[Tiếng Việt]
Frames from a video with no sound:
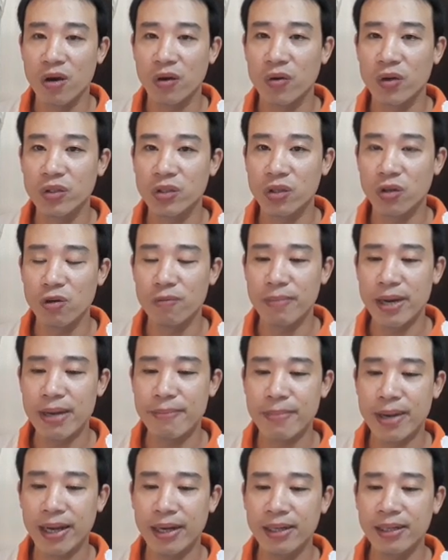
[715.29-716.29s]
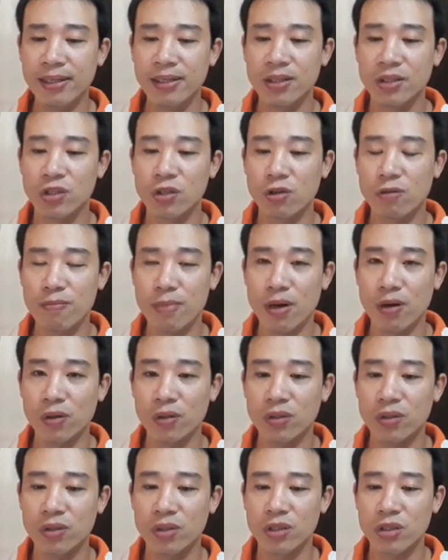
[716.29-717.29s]
con số may mắn số
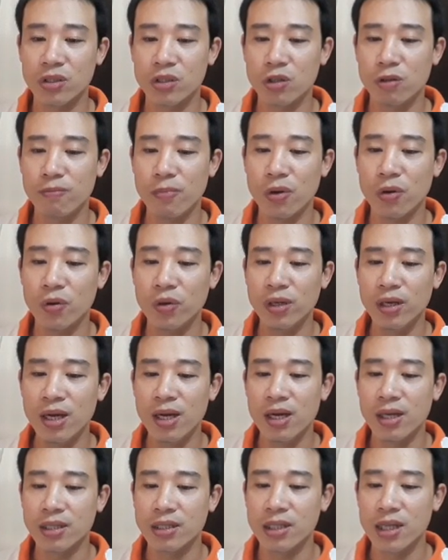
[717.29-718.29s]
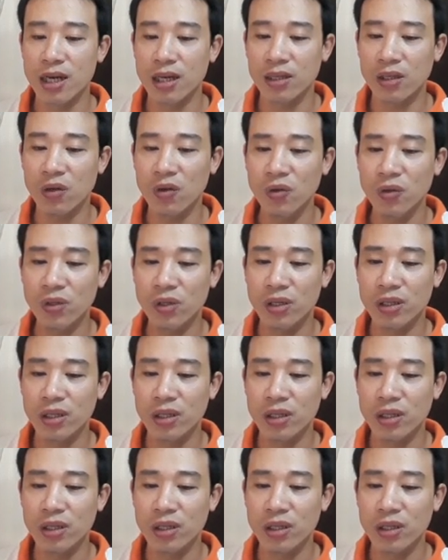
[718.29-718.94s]
một, số bốn, giờ tốt